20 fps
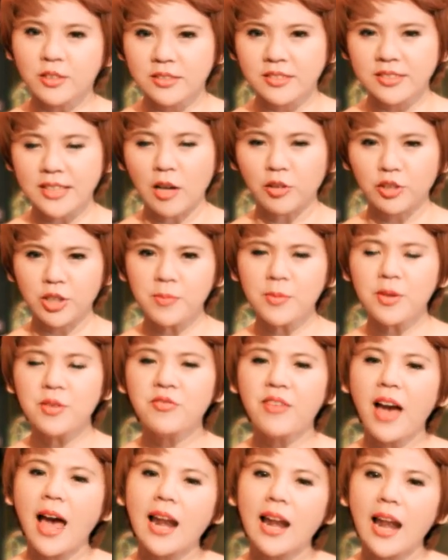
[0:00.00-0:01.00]
ส่วนสาวที่มี
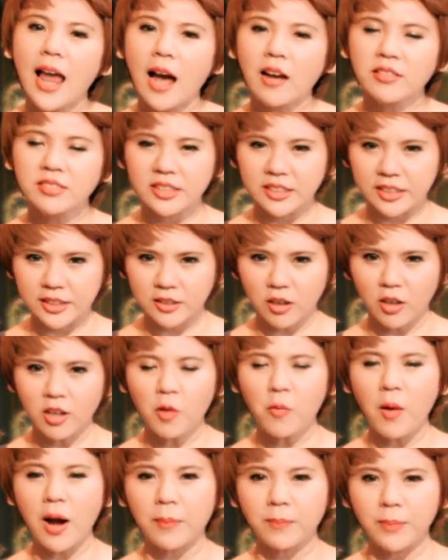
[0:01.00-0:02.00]
แฟนแล้วสิ่งที่ต้อง
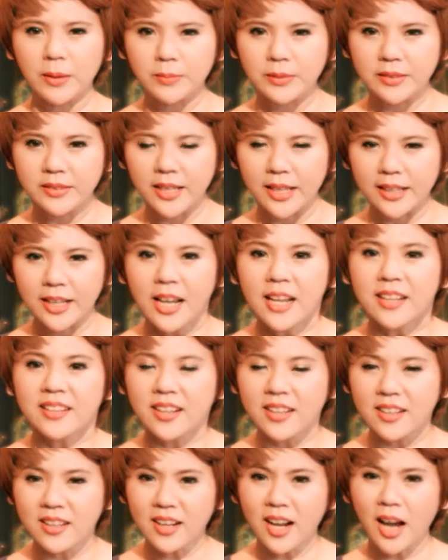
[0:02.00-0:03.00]
ระวังเป็นพิเศษใน
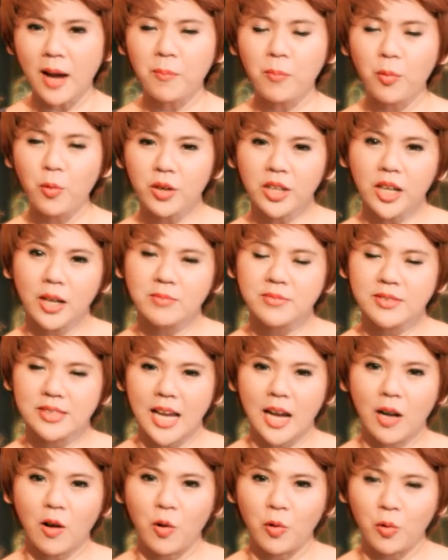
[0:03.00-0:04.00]
เรื่องคำพูดคำ
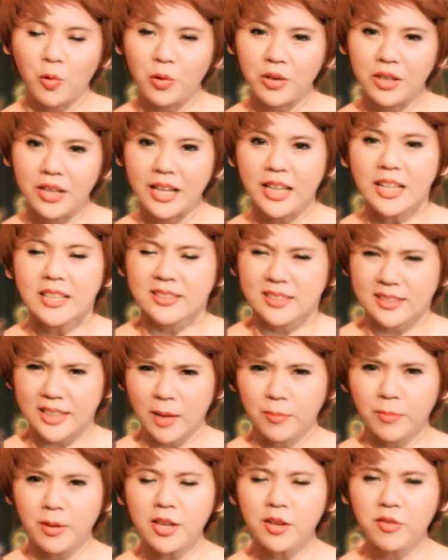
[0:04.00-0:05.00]
จาของคุณเนี่ยจะ
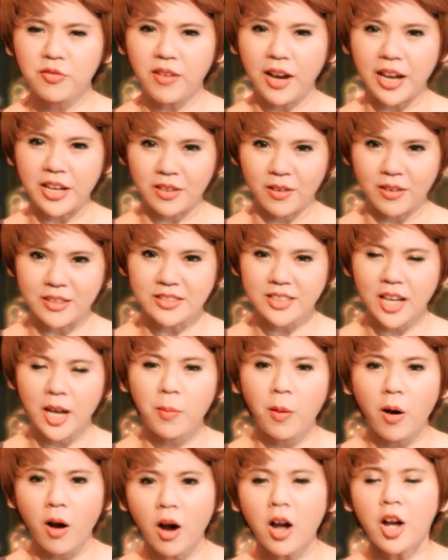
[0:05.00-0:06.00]
ทำให้อีกฝ่ายน้อยใจ
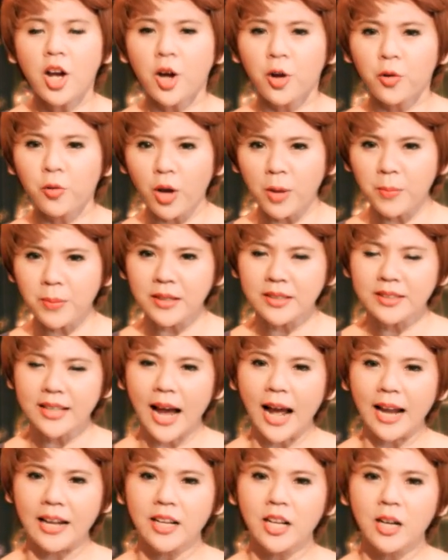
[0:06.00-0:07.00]
เพราะด้วยพื้น
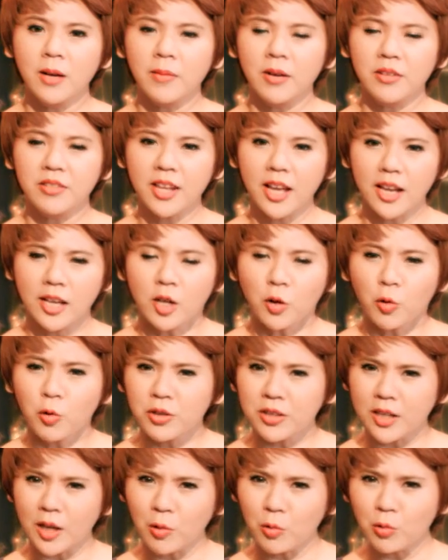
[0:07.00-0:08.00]
ฐานเดิมแล้วเนี่ยคุ
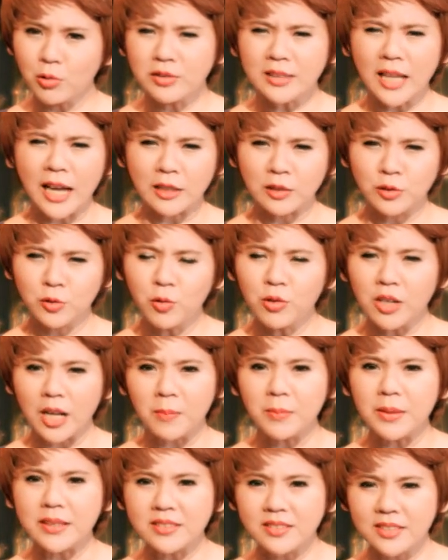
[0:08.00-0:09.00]
ณทั้งคู่ต่างยุ่ง
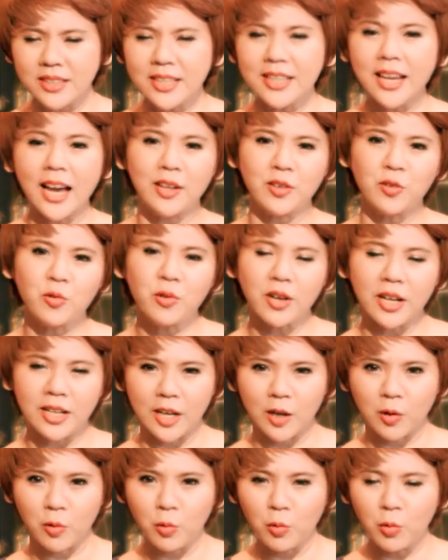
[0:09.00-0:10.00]
และบีซี่งานยุ่งกัน
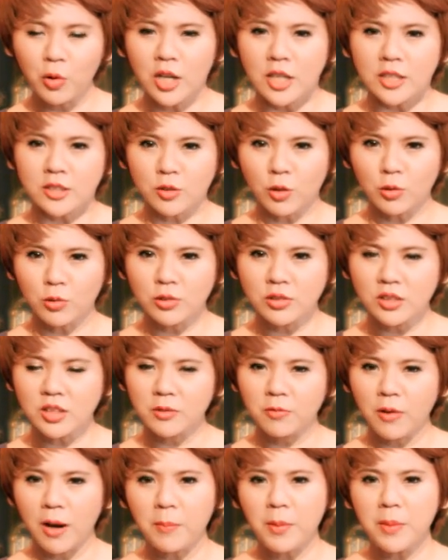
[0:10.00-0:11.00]
ทั้งคู่จนรู้สึ
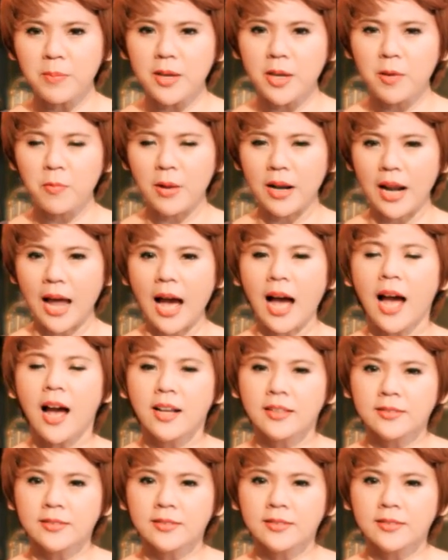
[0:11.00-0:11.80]
กว่าไม่มีเวลา